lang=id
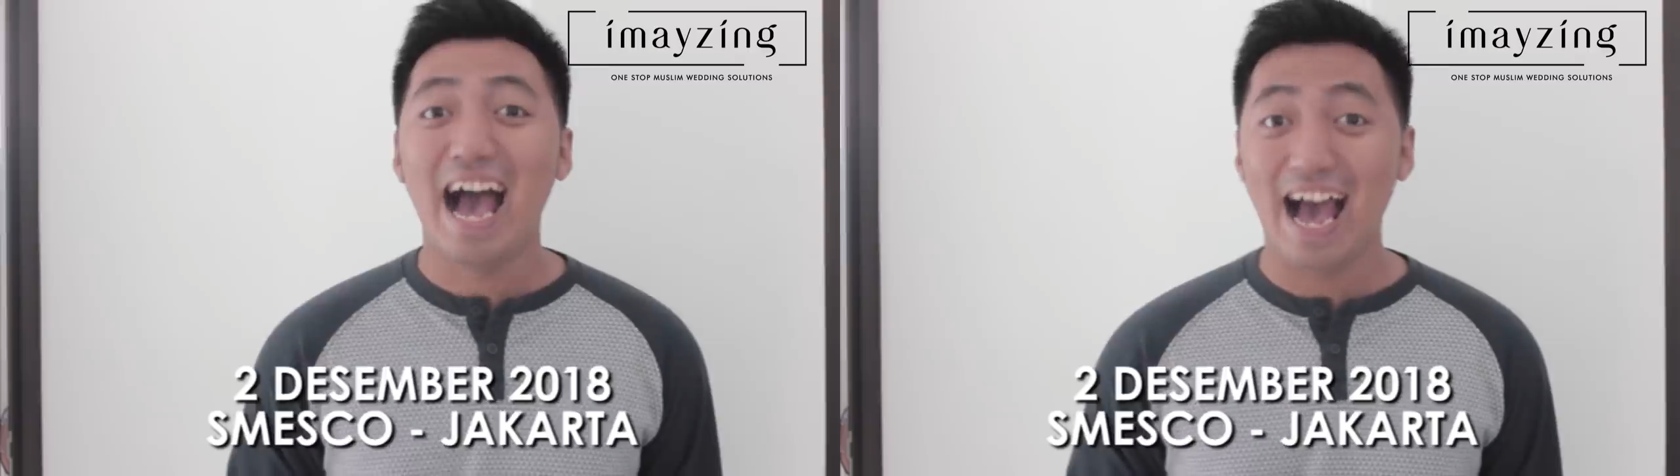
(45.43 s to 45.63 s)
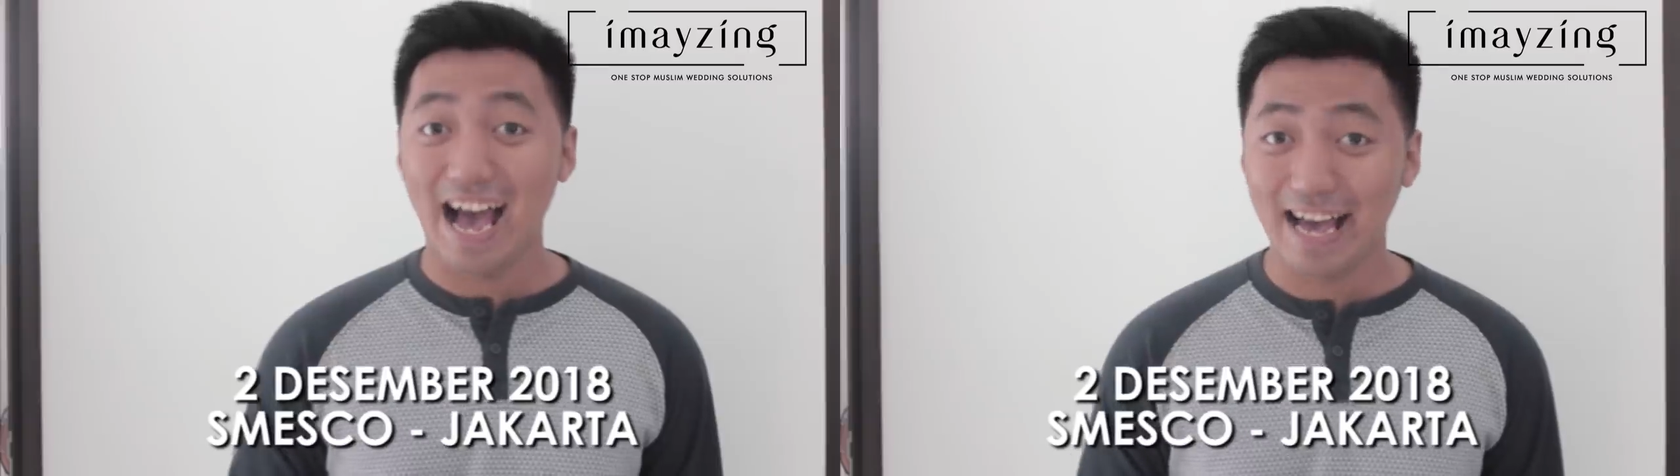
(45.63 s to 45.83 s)

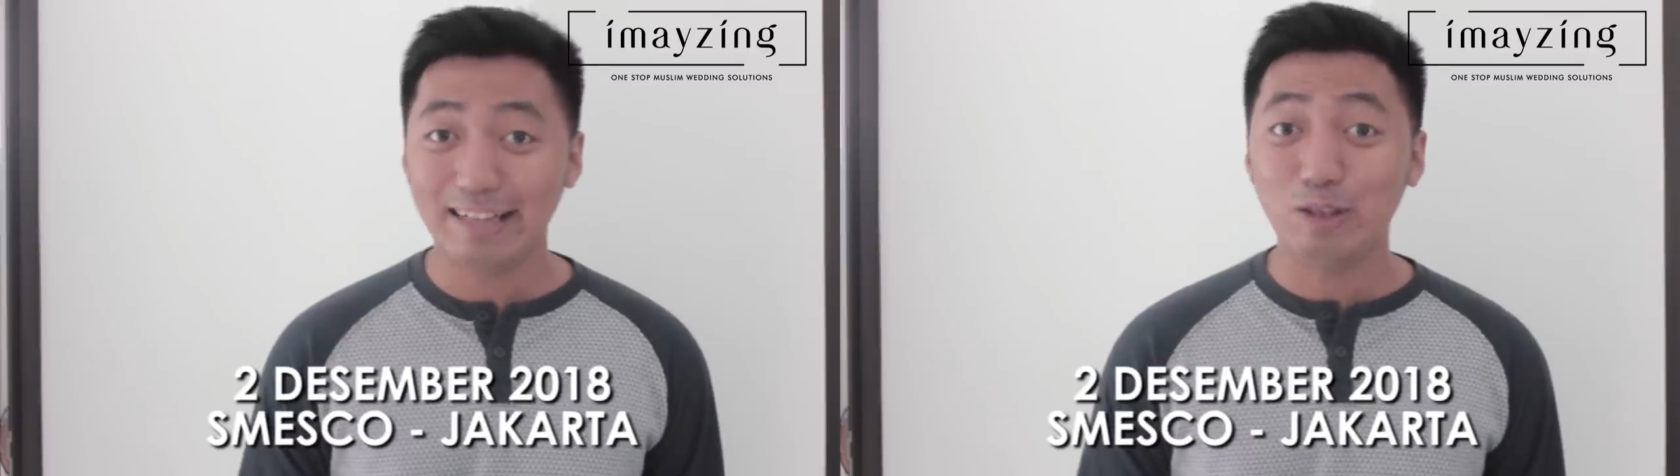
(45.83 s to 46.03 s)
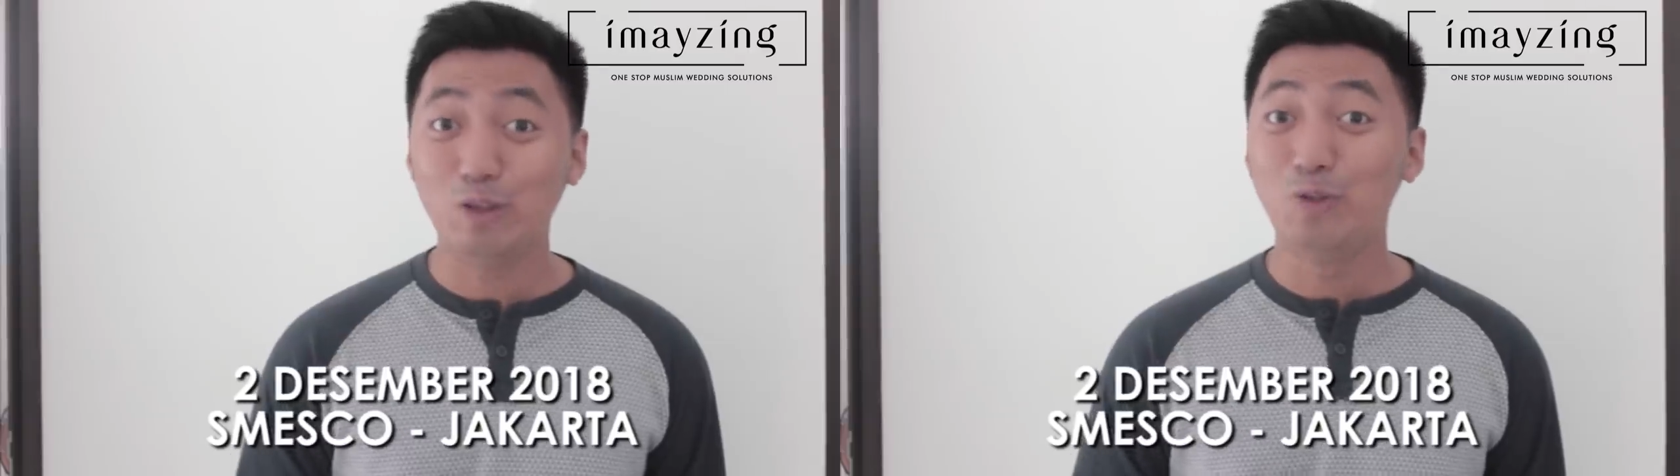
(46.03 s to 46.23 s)

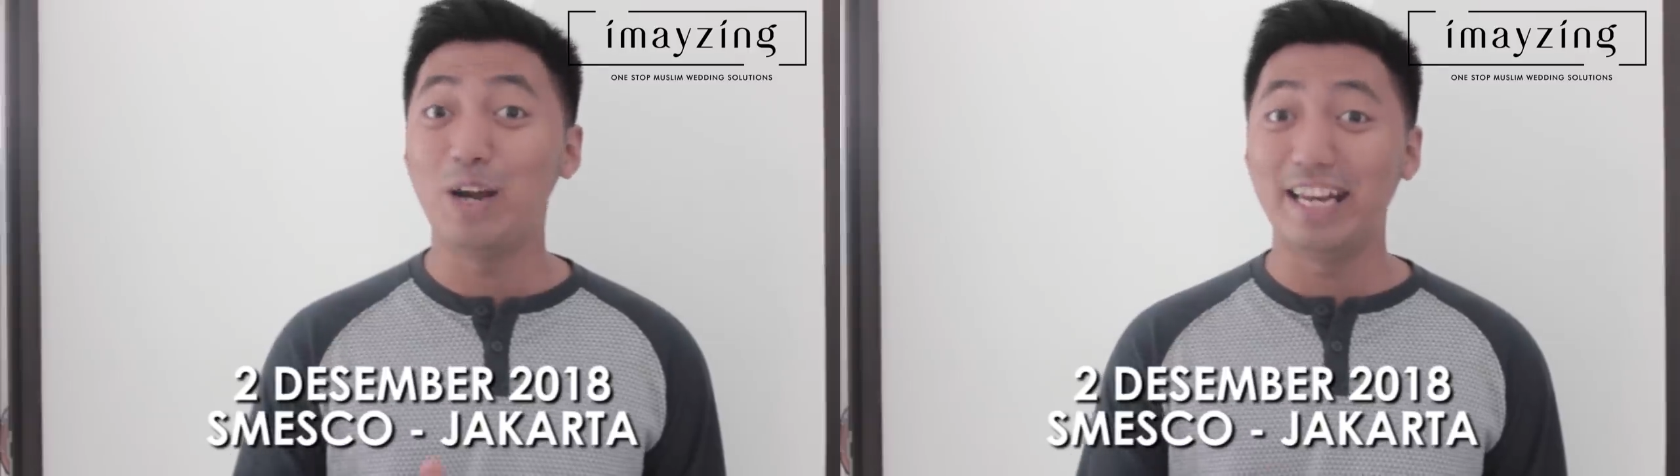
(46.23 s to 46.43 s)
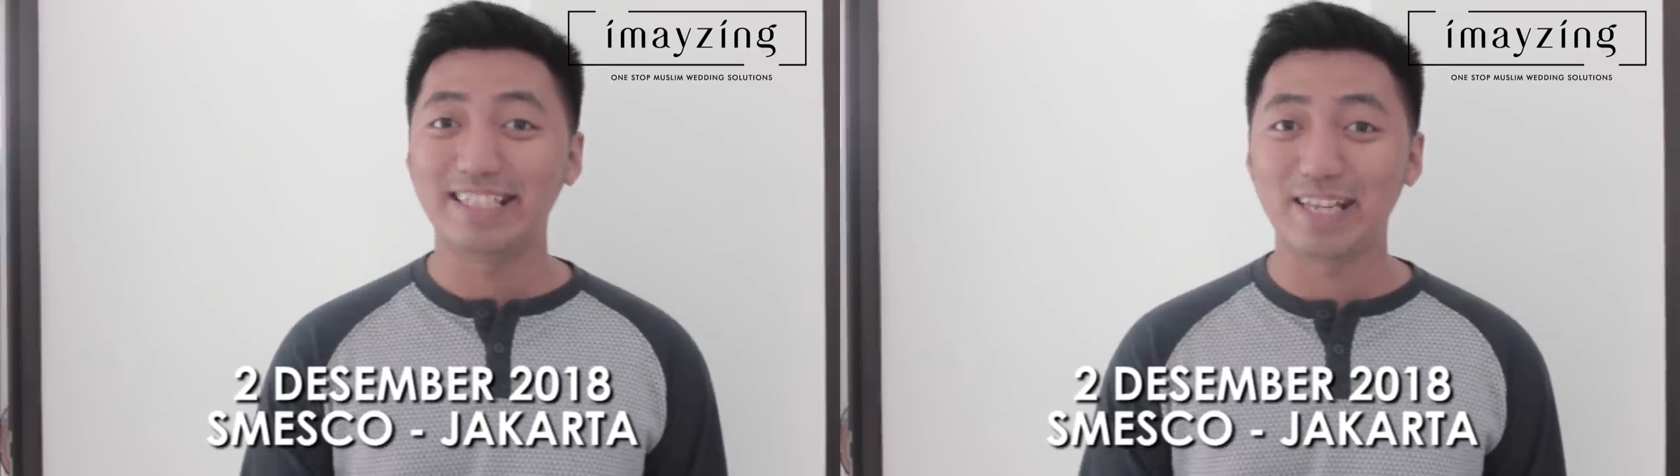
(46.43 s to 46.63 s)
Ahad
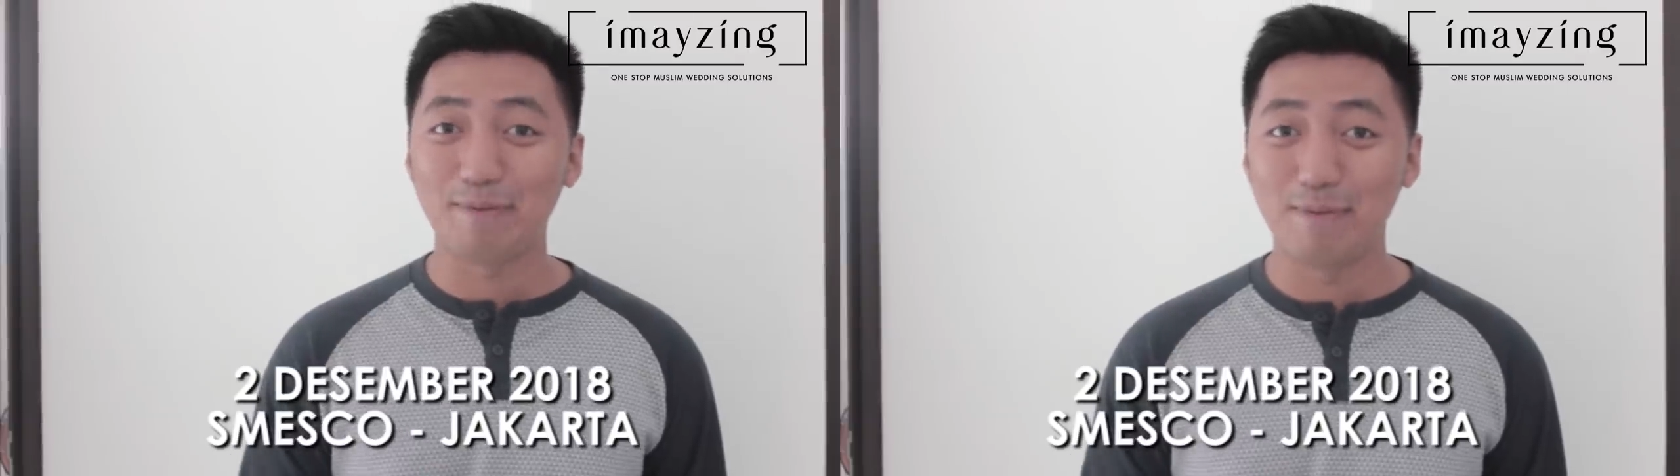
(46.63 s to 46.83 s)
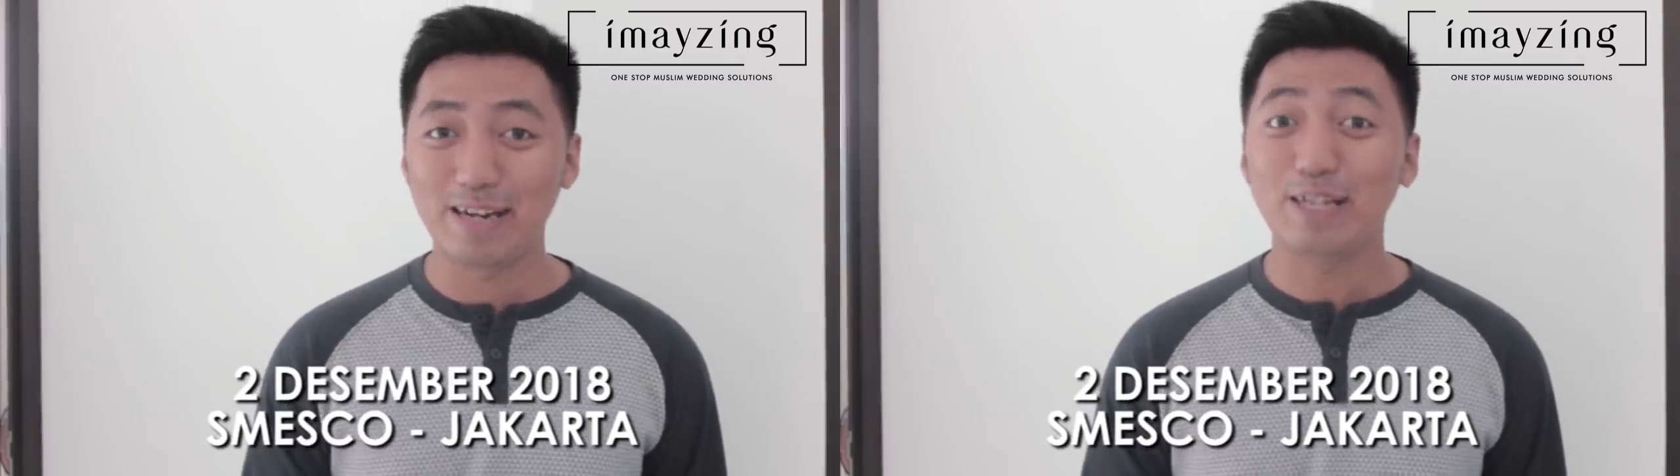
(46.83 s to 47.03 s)
2
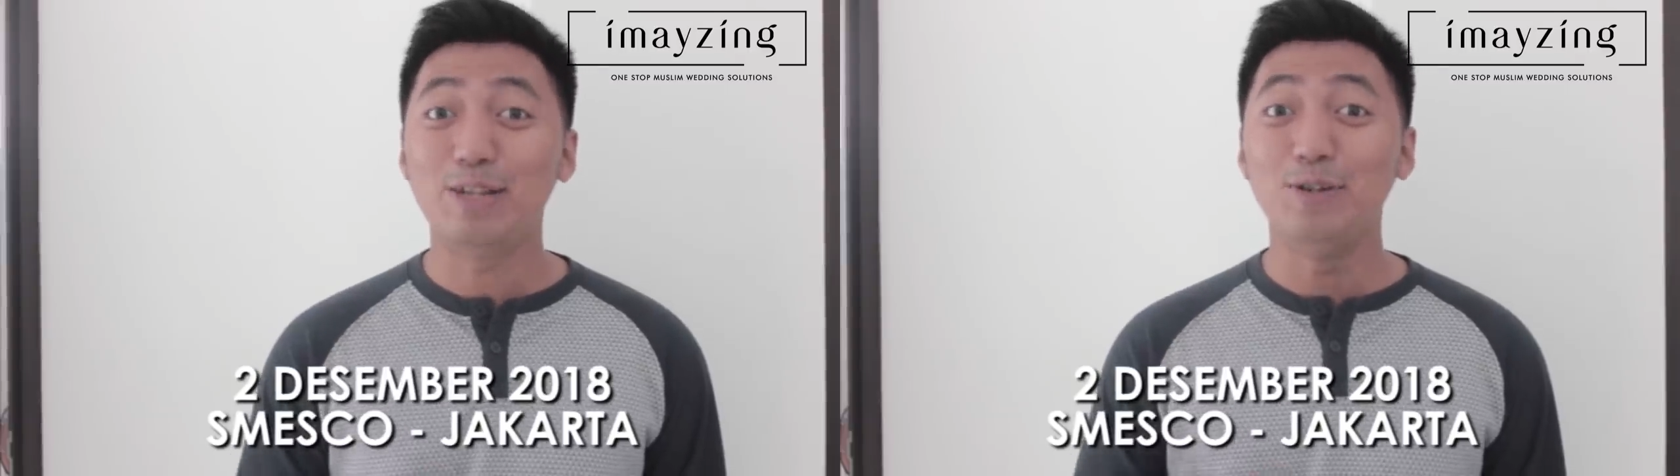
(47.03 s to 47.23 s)
Desember